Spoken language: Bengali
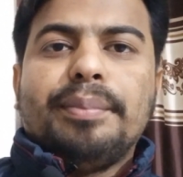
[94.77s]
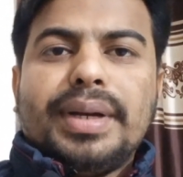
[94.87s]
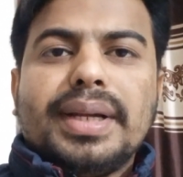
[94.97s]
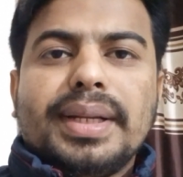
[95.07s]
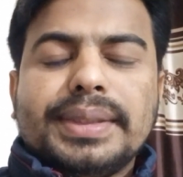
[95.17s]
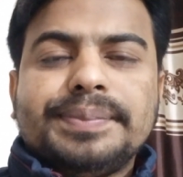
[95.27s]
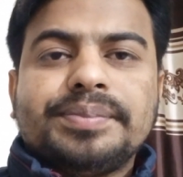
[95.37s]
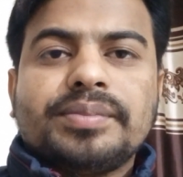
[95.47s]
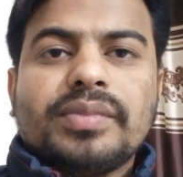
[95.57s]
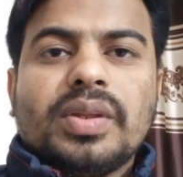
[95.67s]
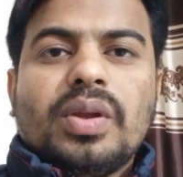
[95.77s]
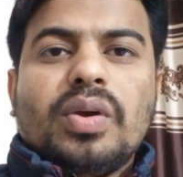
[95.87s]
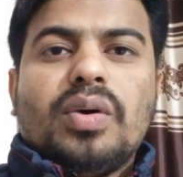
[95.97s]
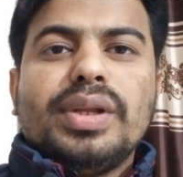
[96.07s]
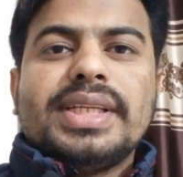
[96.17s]
বাংলায়
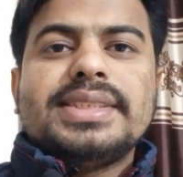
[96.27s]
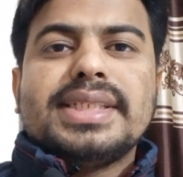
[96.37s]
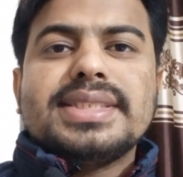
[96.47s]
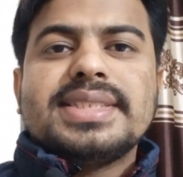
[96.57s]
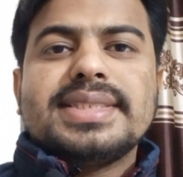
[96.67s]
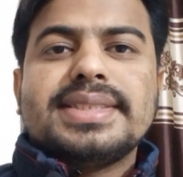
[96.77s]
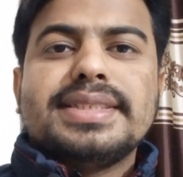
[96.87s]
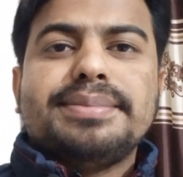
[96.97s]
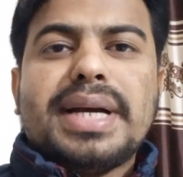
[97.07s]
অনেকে জানতে চেয়েছেন